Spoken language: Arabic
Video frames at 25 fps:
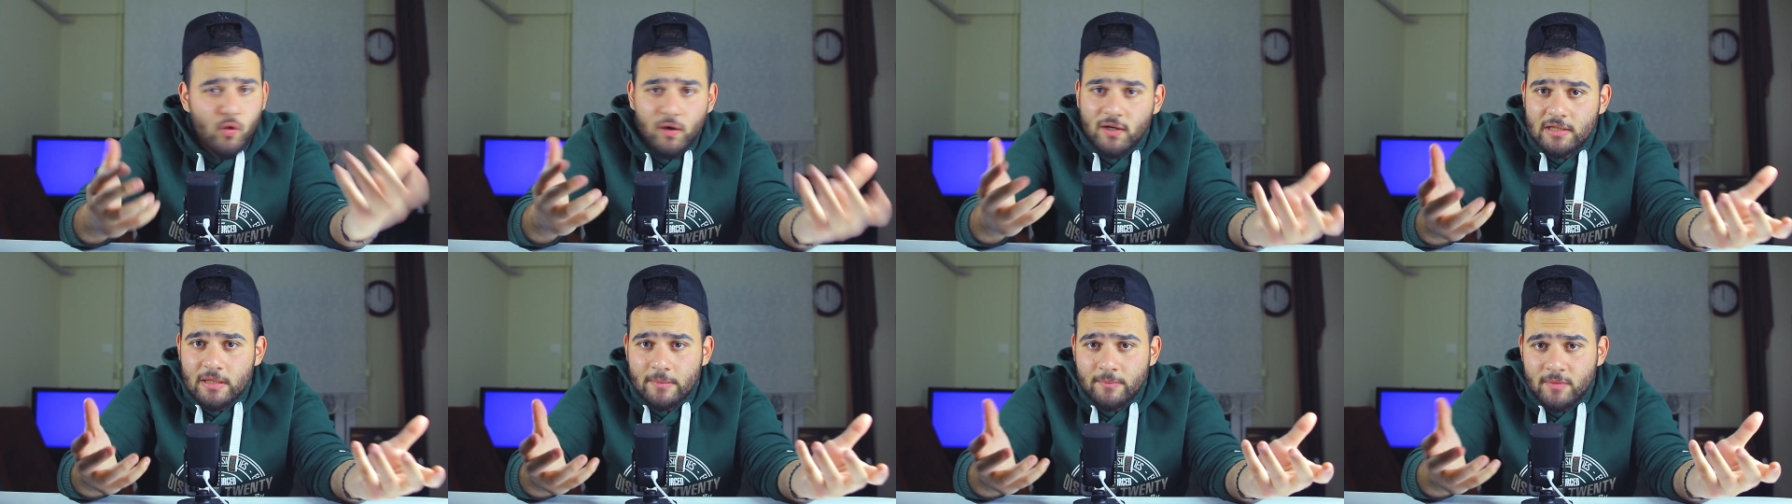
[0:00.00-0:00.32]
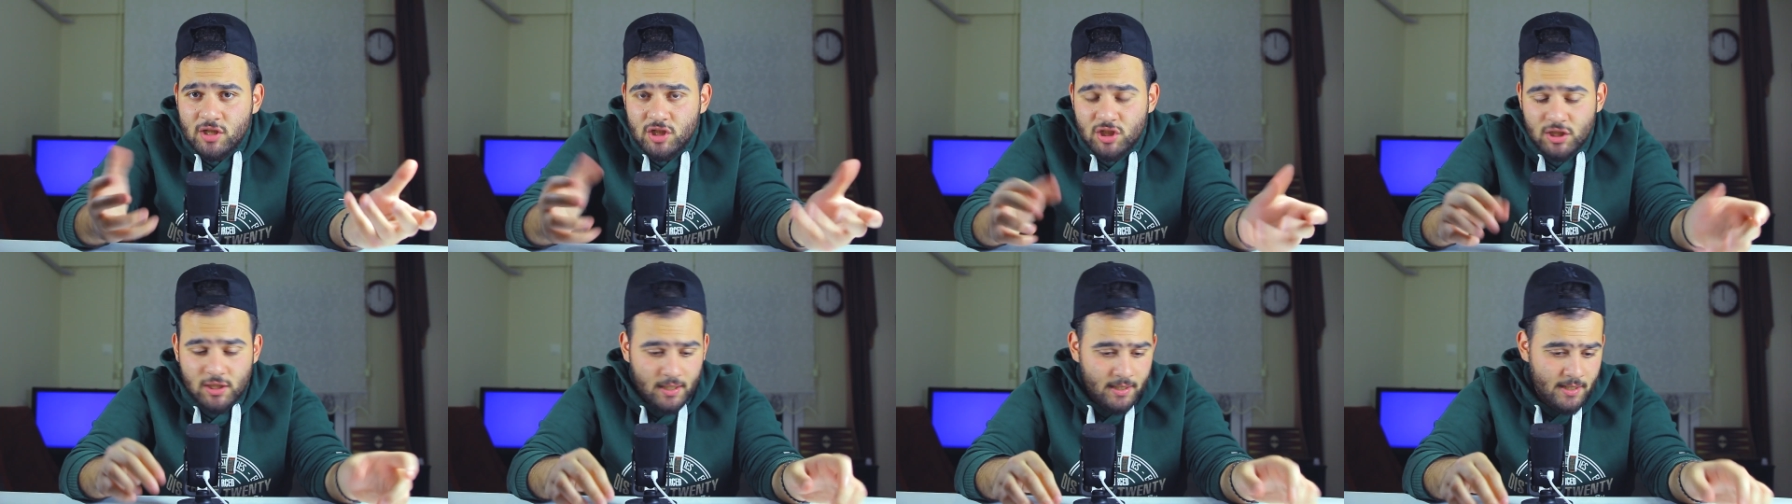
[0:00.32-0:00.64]
وحده من
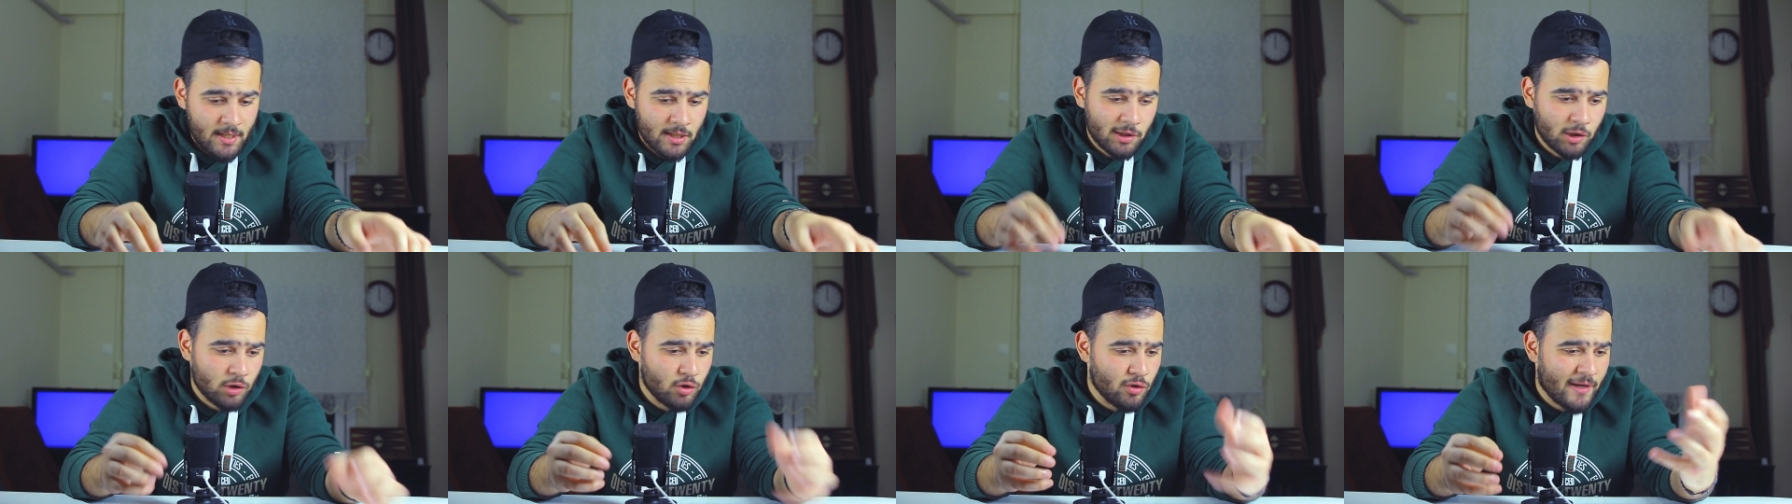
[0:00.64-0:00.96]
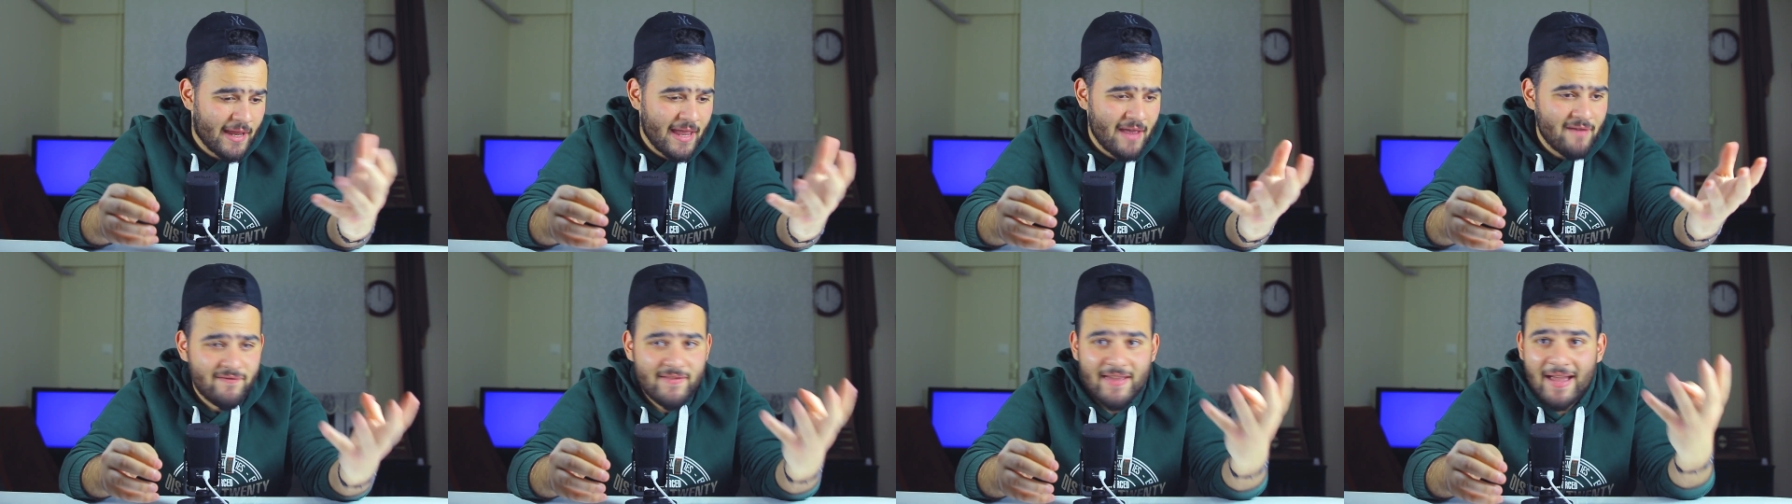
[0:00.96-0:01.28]
الشغلات انه
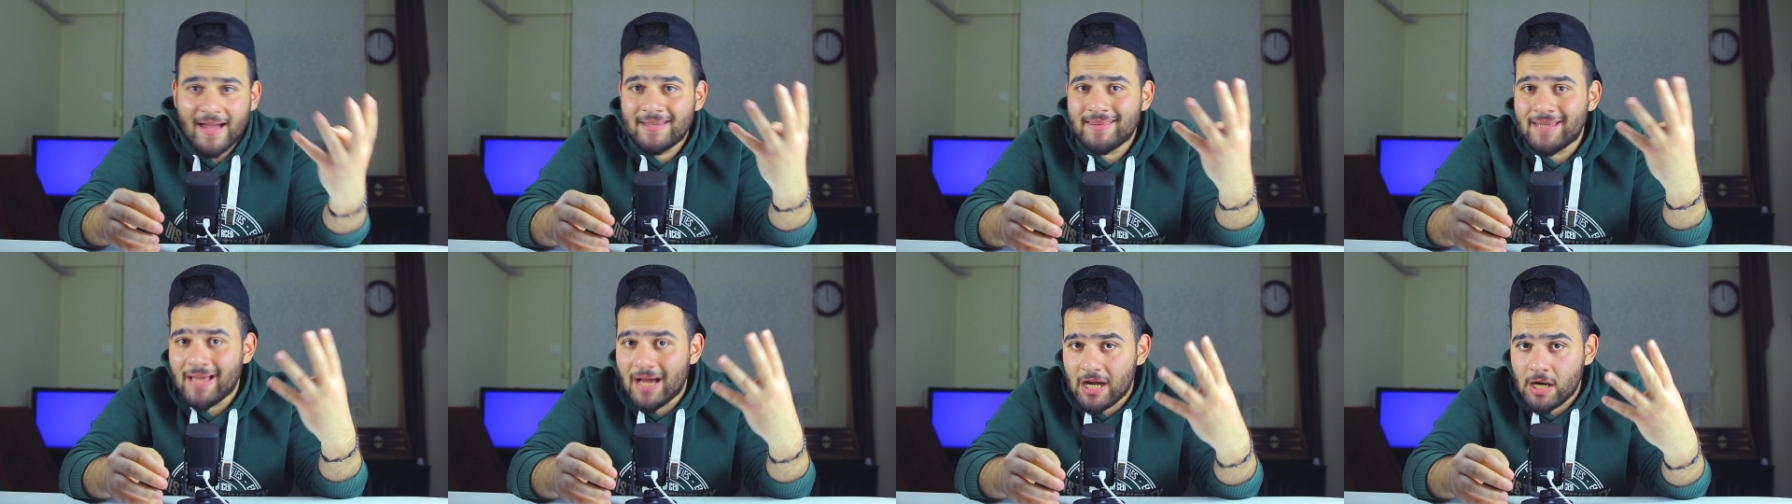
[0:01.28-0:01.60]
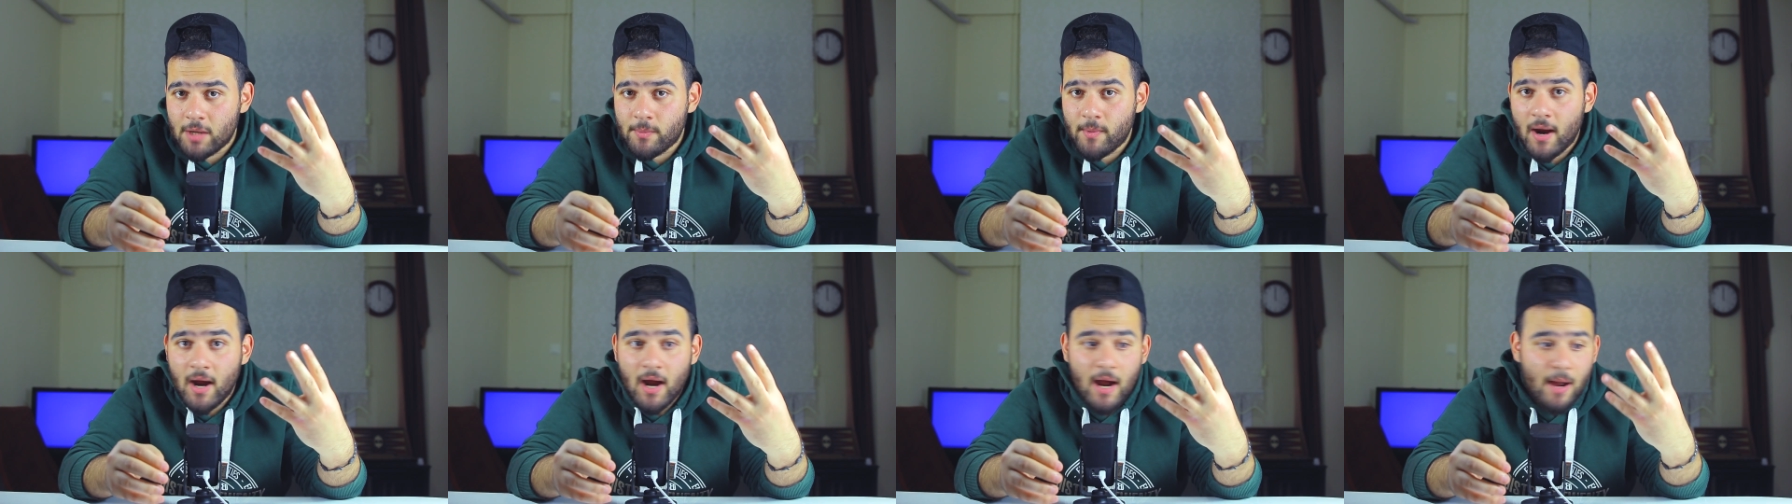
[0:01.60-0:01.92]
كان في عنا
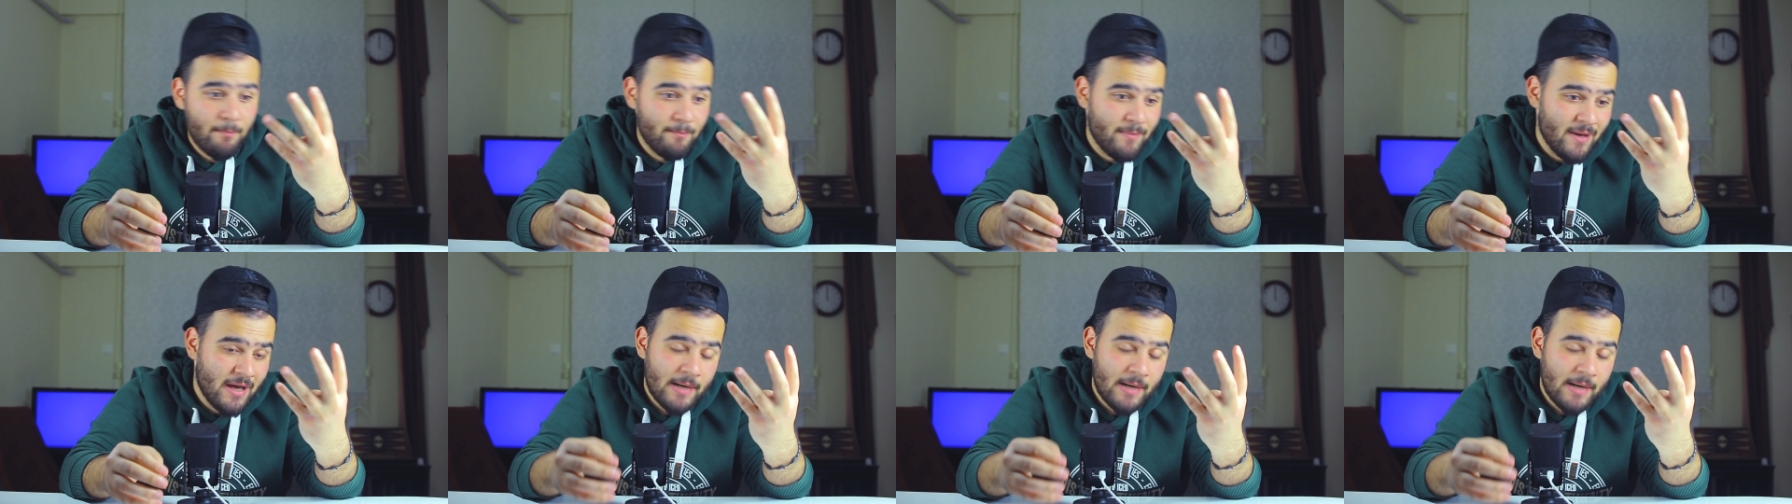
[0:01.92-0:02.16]
اربعه عم